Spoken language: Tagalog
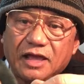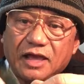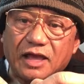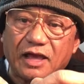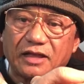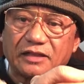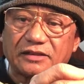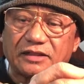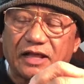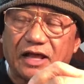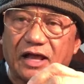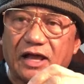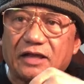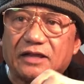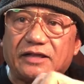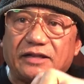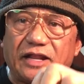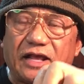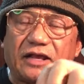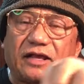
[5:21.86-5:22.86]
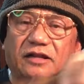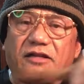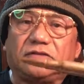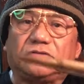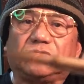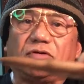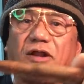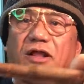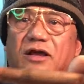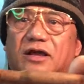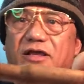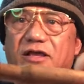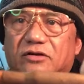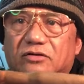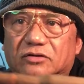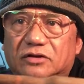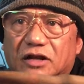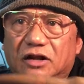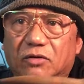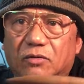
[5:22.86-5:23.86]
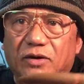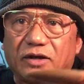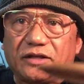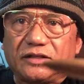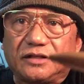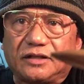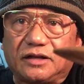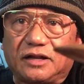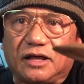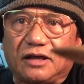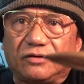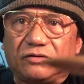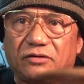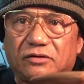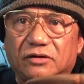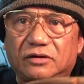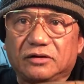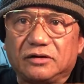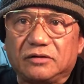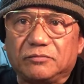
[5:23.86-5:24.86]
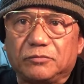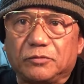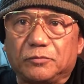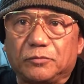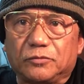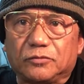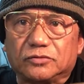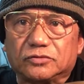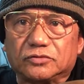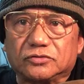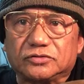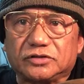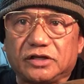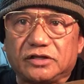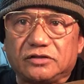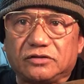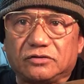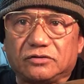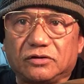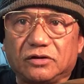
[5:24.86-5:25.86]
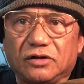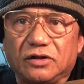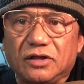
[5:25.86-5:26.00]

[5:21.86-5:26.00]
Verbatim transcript: At uh, ginaganito ka lang, ayan o, oh, kalawangin niya na, o, oh, ko sa inyo.